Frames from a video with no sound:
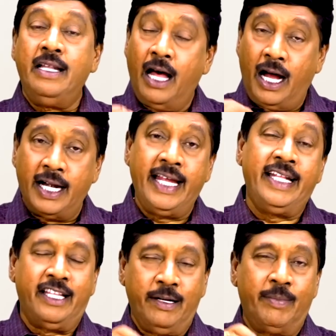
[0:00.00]
நானே
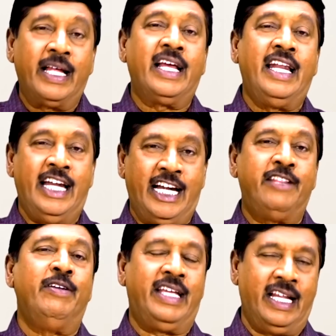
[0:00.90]
திருமணங்கள்
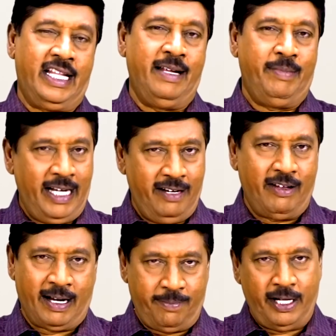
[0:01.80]
நடத்தி வைக்கிறது
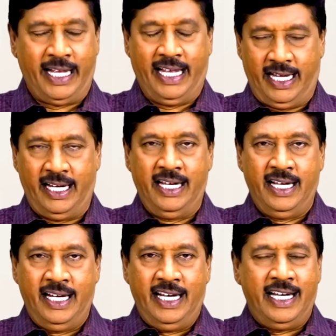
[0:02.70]
அப்படின்னு வர்றப்ப
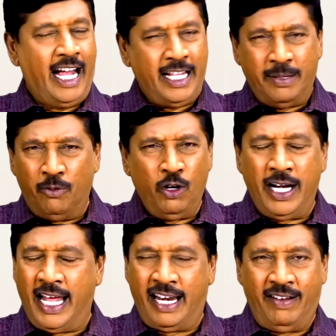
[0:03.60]
நான் இதை முழு
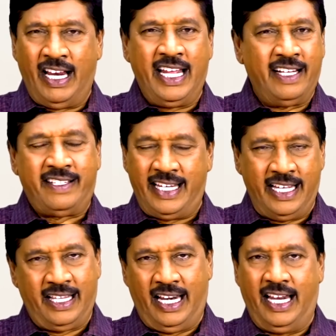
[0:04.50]
நேர வேலையாக
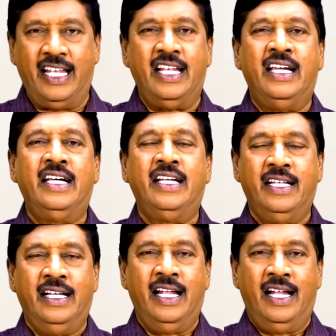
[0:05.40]
செய்யறதில்ல
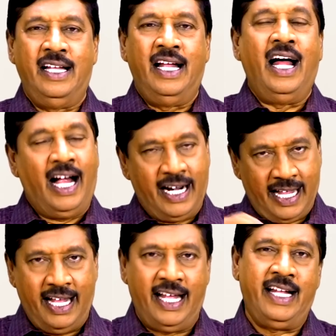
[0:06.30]

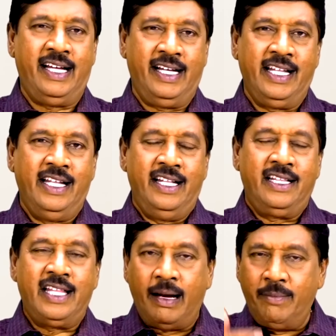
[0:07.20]
ஆனால்
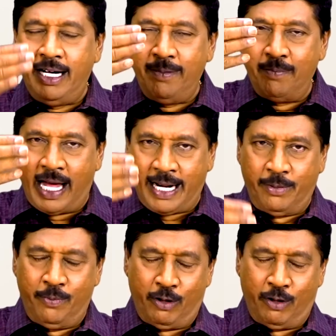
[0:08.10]
தமிழ் மரபு